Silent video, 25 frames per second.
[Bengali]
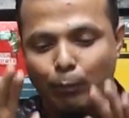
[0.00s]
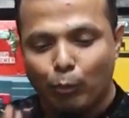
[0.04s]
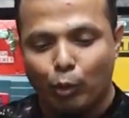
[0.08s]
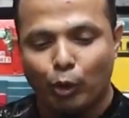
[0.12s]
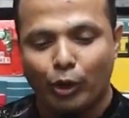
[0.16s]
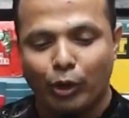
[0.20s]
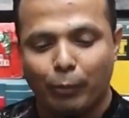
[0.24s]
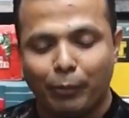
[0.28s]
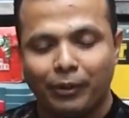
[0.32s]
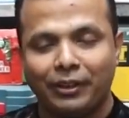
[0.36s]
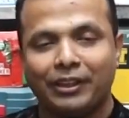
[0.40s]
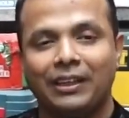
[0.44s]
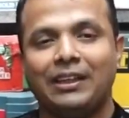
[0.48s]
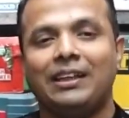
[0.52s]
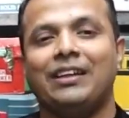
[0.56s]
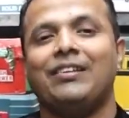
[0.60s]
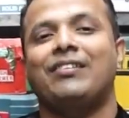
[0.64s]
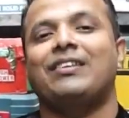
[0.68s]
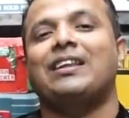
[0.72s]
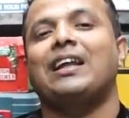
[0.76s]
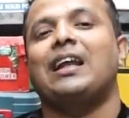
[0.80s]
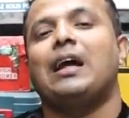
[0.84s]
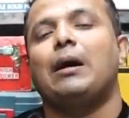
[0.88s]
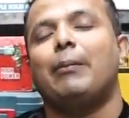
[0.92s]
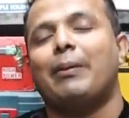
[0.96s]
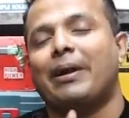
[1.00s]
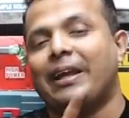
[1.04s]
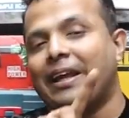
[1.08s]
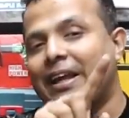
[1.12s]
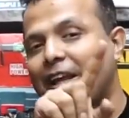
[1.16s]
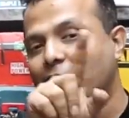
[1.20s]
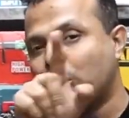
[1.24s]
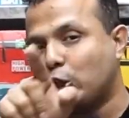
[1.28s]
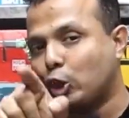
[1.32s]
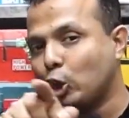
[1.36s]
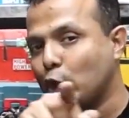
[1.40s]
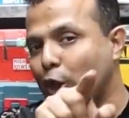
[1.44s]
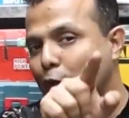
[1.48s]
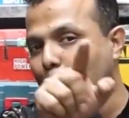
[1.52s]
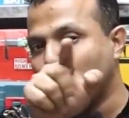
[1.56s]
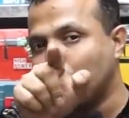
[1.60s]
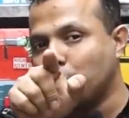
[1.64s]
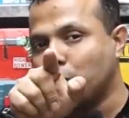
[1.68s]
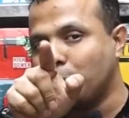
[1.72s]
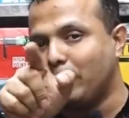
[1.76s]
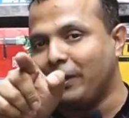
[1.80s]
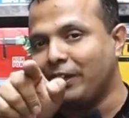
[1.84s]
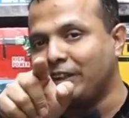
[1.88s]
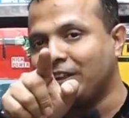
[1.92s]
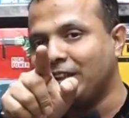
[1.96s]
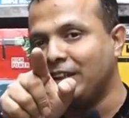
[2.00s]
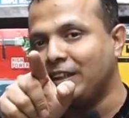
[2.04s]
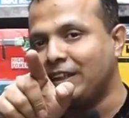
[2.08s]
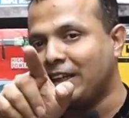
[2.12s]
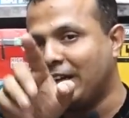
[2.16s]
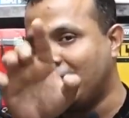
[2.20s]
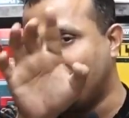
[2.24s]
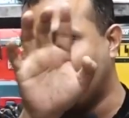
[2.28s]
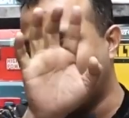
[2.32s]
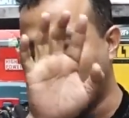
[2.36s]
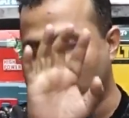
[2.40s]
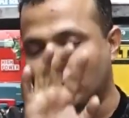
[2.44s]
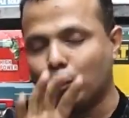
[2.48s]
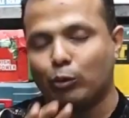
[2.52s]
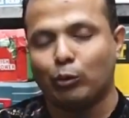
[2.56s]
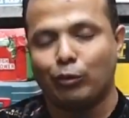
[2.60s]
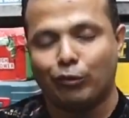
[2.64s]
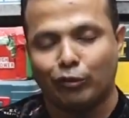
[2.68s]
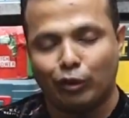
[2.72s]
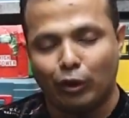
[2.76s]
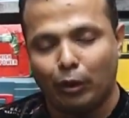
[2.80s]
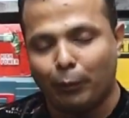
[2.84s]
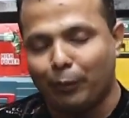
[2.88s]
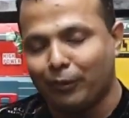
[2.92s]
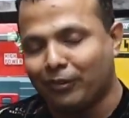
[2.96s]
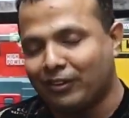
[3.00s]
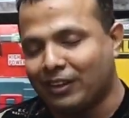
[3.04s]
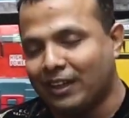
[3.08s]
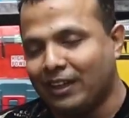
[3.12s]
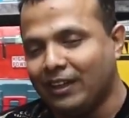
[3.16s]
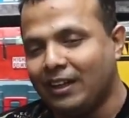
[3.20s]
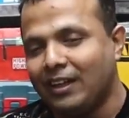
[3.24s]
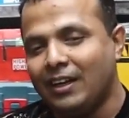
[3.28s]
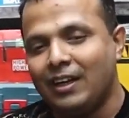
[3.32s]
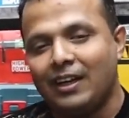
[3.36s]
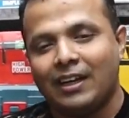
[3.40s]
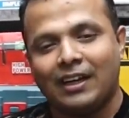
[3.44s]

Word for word: মোড়ের মধ্যে নিচতলা আমার একশো একুশ বাই তিন খানাডা টুসরা অবস্থান